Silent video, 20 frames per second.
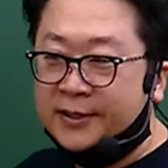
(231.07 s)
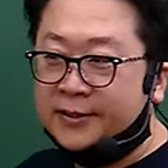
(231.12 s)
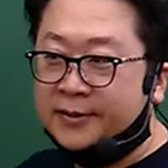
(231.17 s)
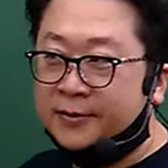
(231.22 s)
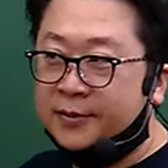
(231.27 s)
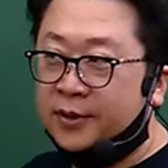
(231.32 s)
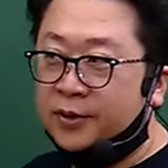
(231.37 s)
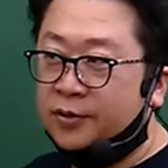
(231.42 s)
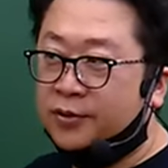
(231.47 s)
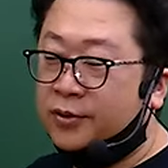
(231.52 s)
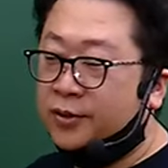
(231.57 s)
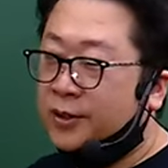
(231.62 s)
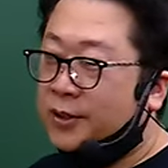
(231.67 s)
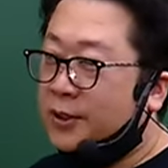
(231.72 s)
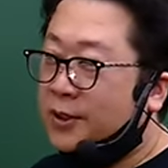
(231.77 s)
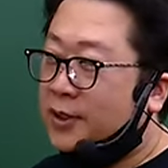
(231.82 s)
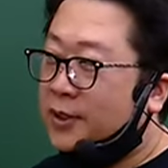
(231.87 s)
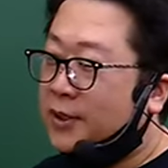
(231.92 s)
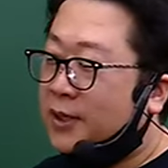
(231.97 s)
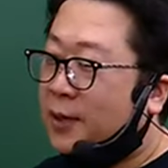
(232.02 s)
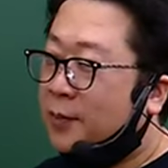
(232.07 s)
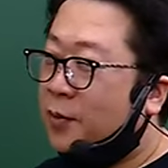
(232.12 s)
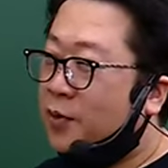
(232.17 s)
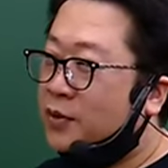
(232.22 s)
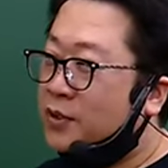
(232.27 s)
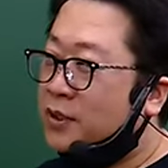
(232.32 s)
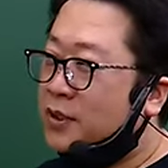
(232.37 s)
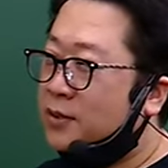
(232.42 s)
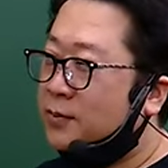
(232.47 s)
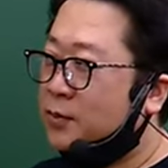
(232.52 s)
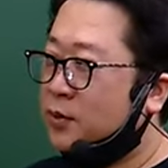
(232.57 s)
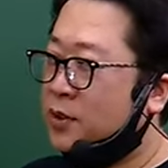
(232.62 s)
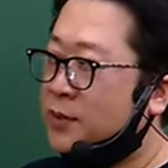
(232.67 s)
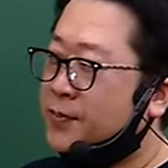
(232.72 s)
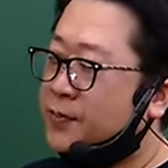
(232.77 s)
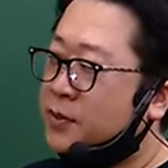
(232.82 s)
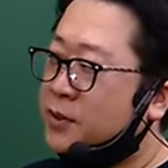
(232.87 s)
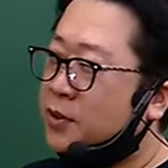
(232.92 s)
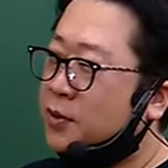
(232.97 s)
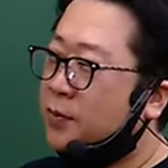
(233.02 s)
그럼 나머지 뭐
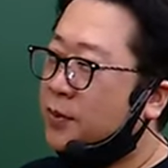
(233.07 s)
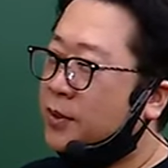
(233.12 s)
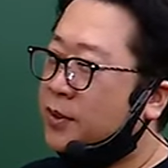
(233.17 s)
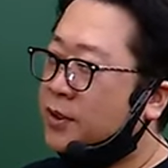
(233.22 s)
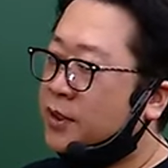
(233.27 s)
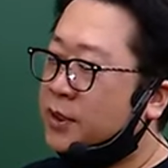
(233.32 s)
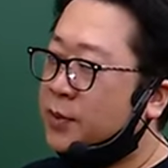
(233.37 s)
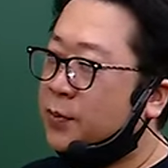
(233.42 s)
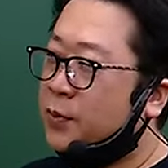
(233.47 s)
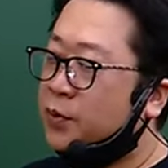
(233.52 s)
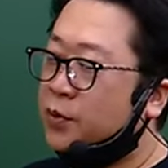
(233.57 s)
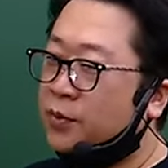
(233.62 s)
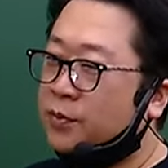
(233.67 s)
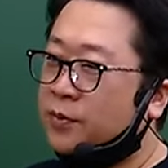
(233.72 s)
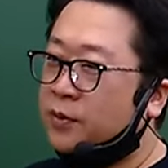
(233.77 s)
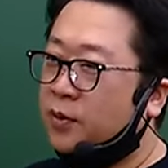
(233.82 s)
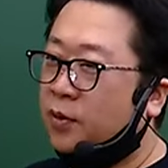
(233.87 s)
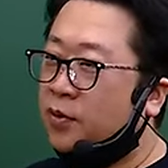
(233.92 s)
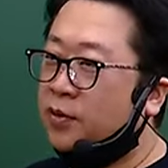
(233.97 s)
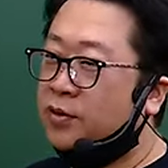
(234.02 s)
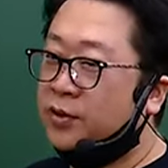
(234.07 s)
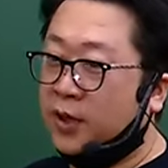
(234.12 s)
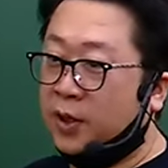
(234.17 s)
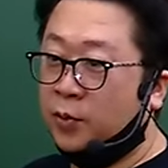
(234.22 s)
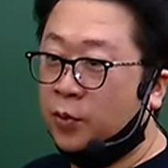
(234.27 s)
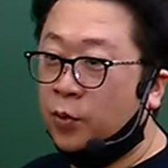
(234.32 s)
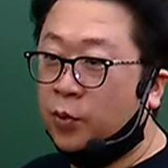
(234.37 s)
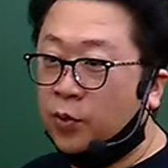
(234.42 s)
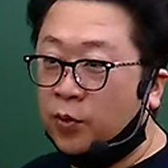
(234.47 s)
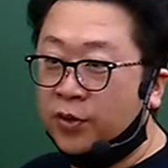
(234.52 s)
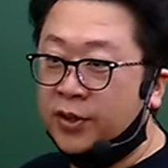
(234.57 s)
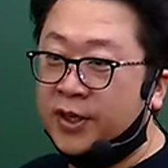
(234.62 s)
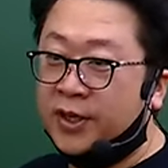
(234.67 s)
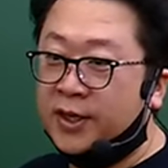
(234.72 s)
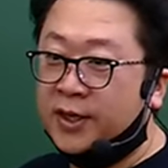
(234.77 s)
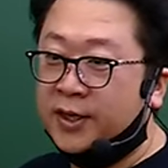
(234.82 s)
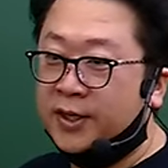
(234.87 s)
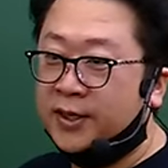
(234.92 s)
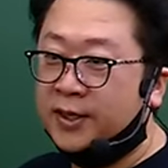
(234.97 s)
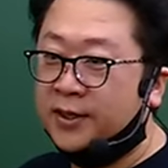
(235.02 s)
10점에서 15점을 어디서 갖고 올
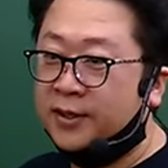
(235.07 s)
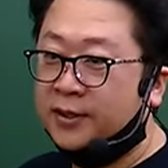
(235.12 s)
거냐.